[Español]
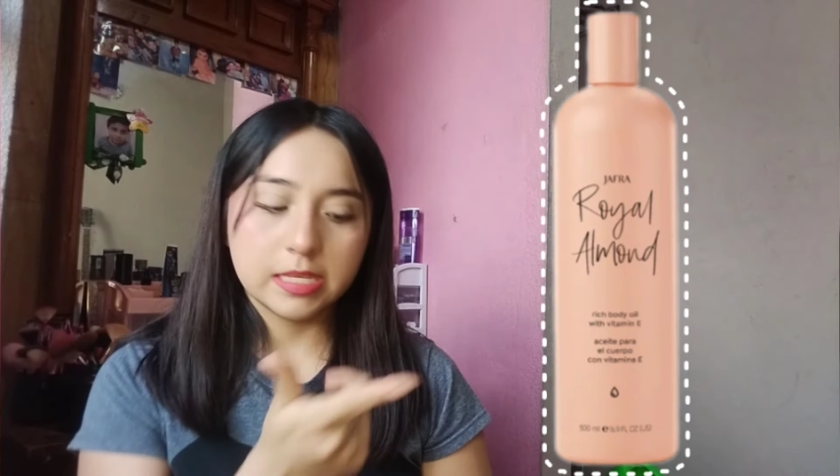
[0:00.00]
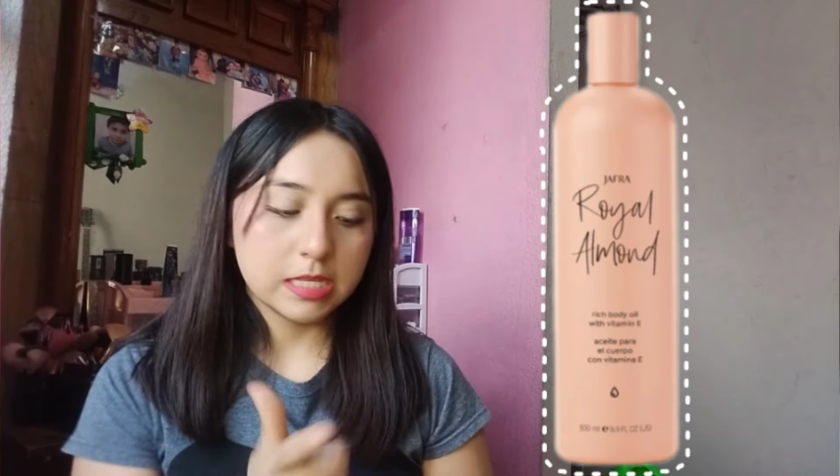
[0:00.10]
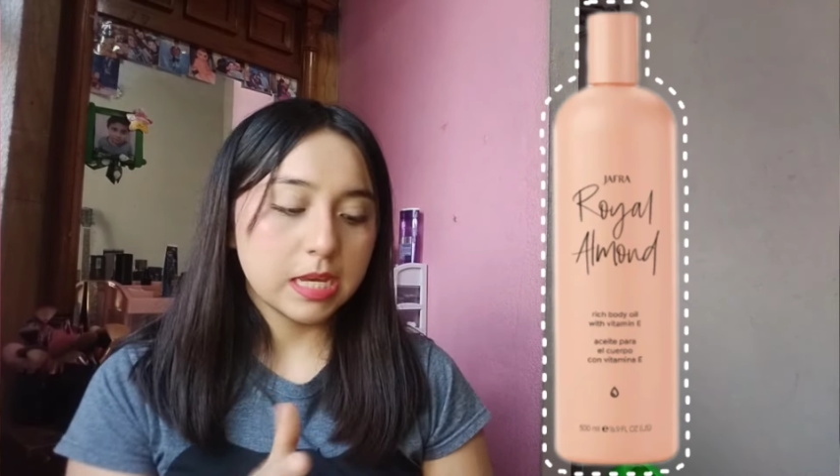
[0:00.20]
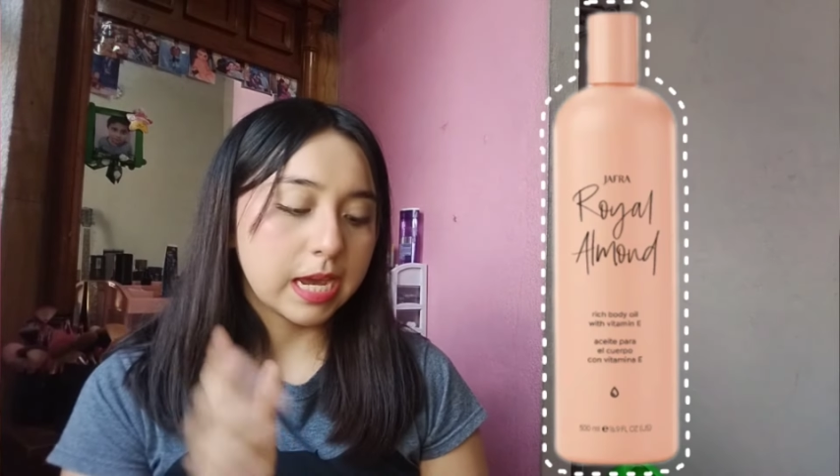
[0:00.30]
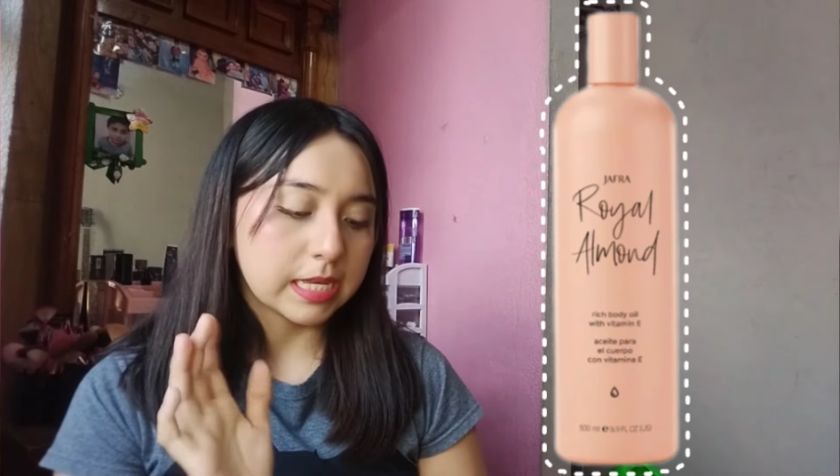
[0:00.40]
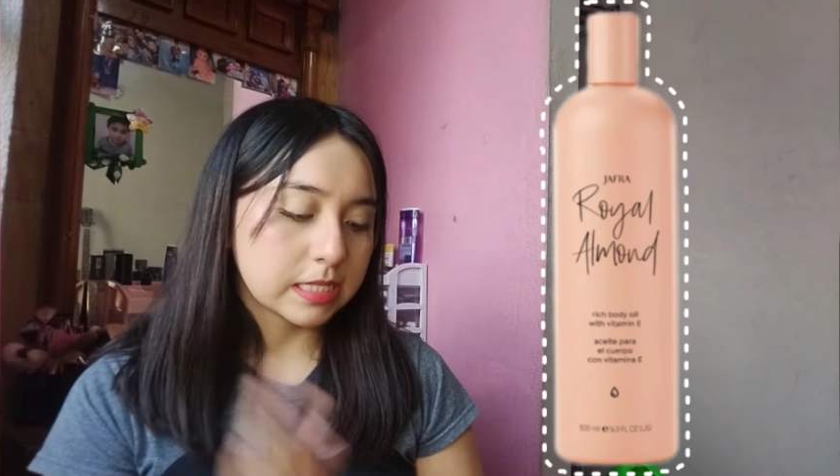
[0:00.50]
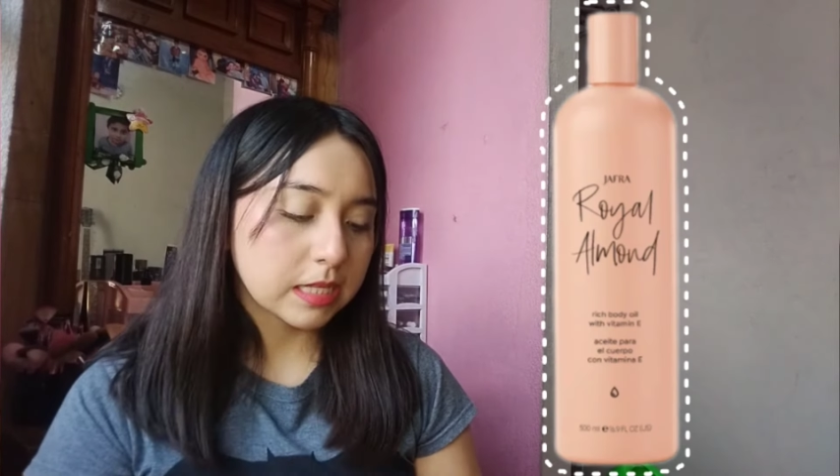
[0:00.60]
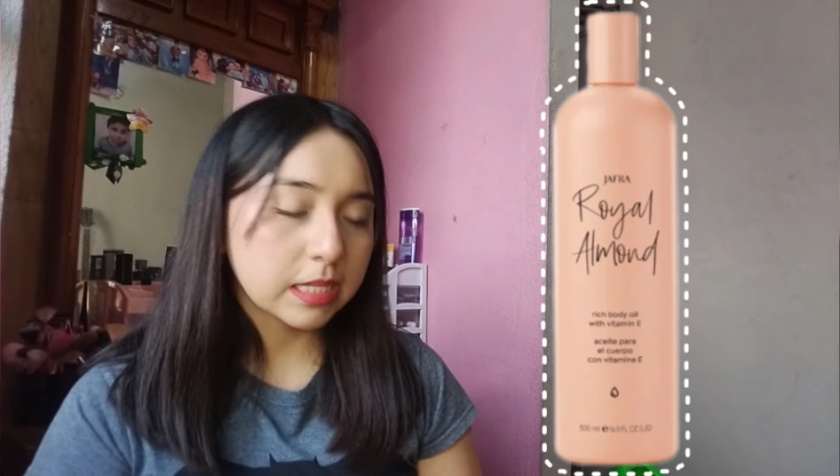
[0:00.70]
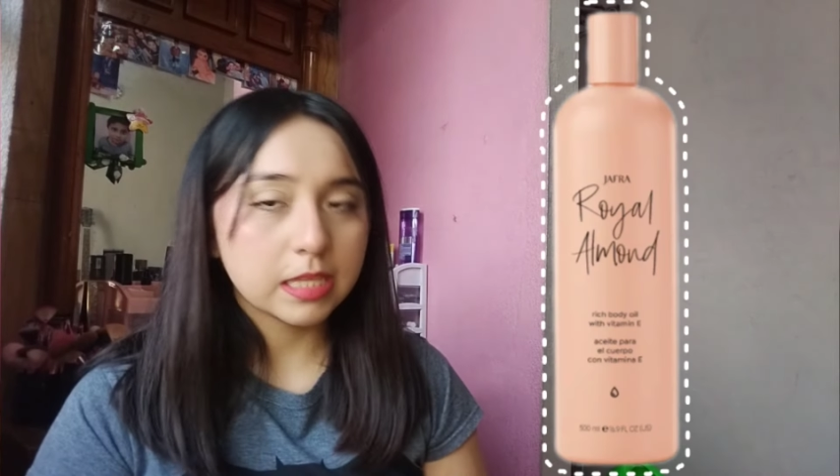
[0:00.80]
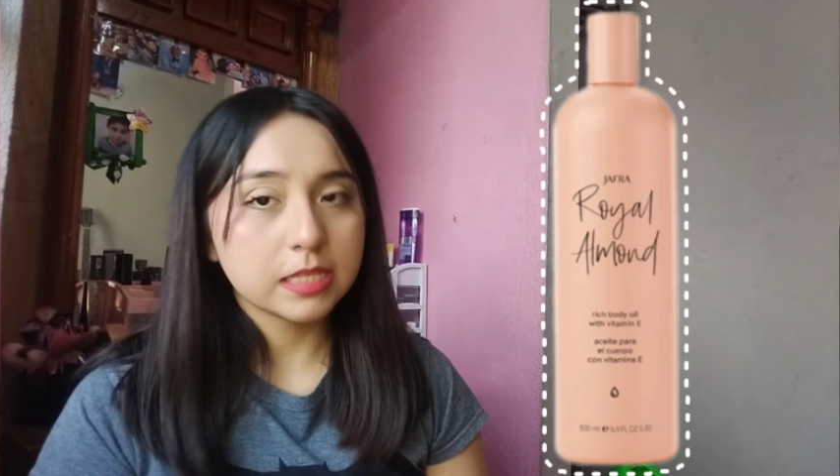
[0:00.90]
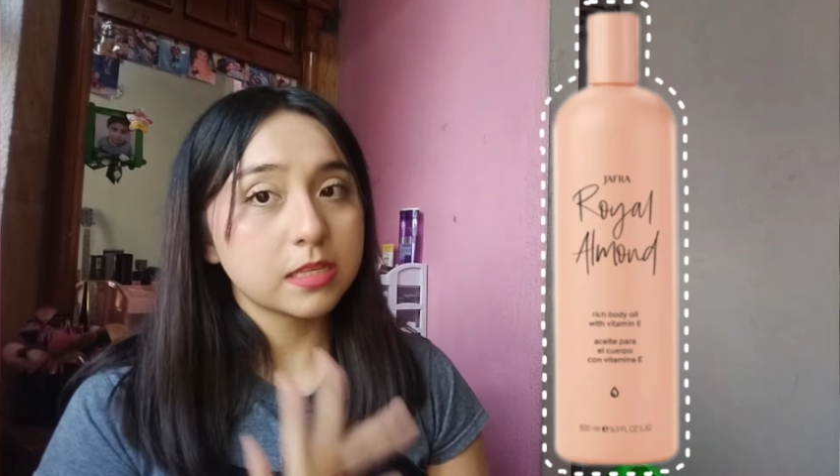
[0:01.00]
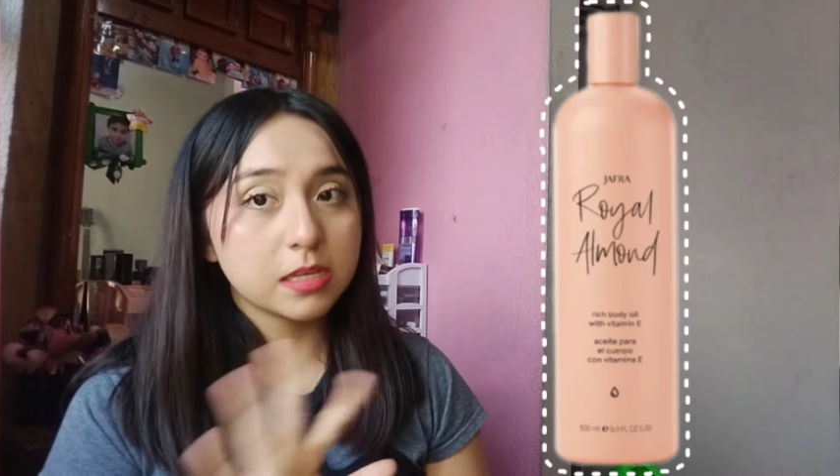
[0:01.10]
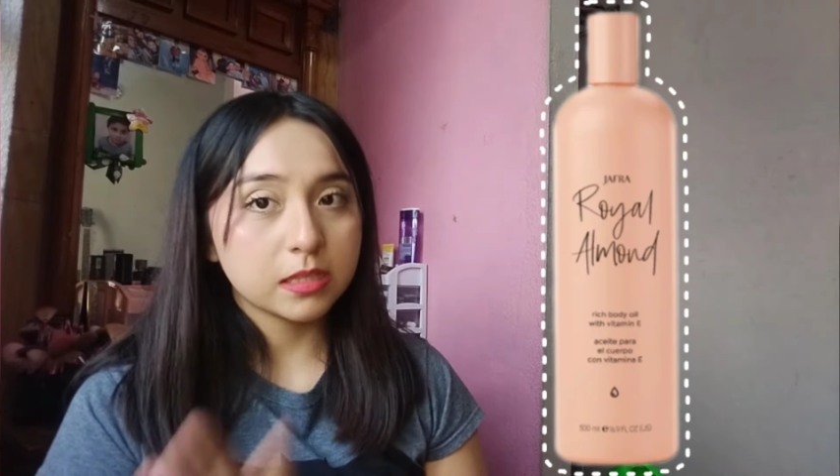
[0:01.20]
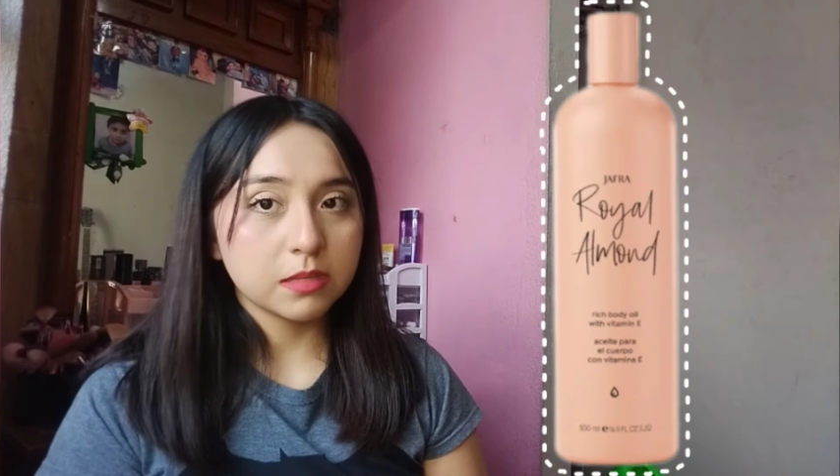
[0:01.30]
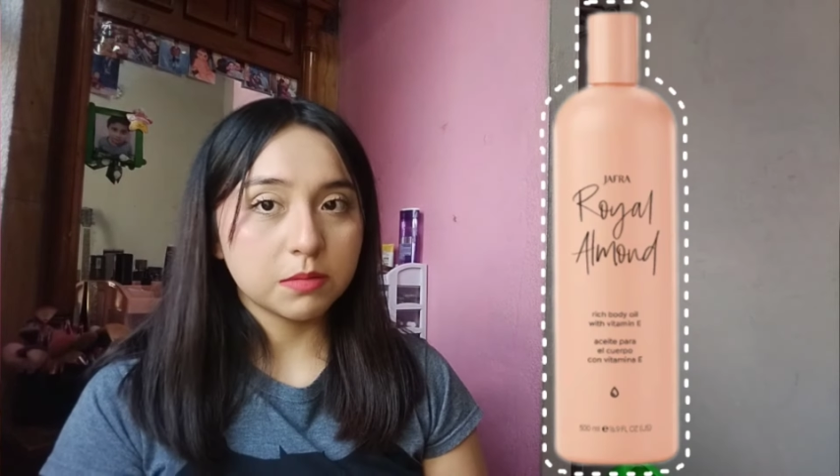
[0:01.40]
ese aceite, ese
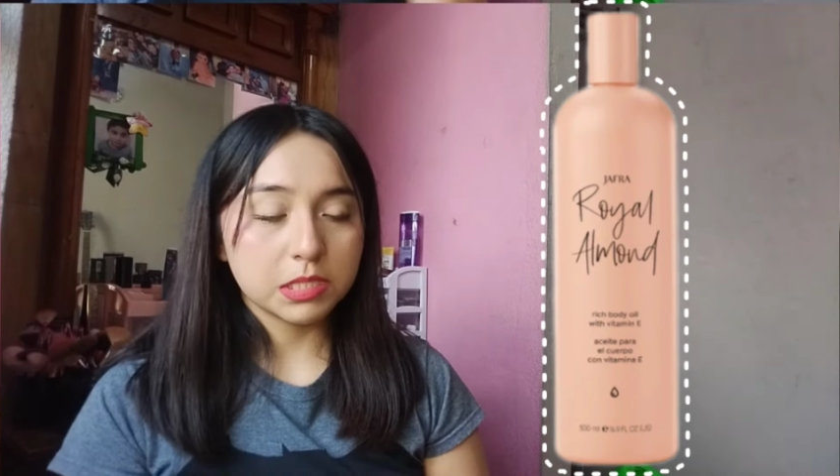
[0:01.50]
aceite es